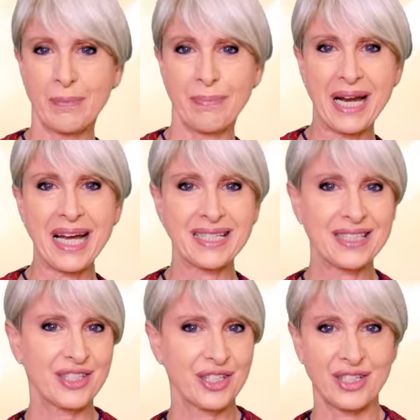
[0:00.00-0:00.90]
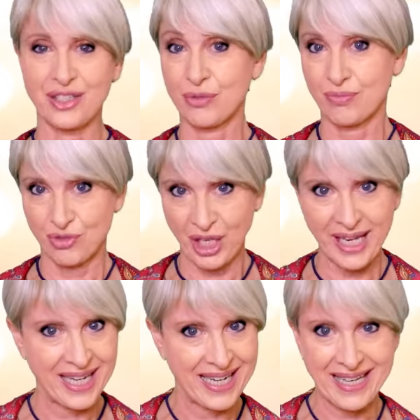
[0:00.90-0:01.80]
pranzi,
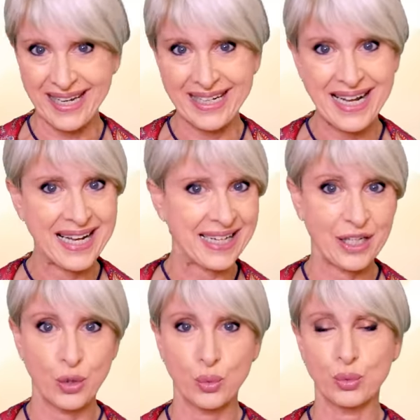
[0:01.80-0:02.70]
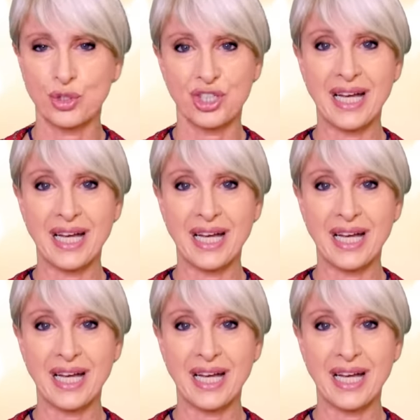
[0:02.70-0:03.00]
cene, regali, luci,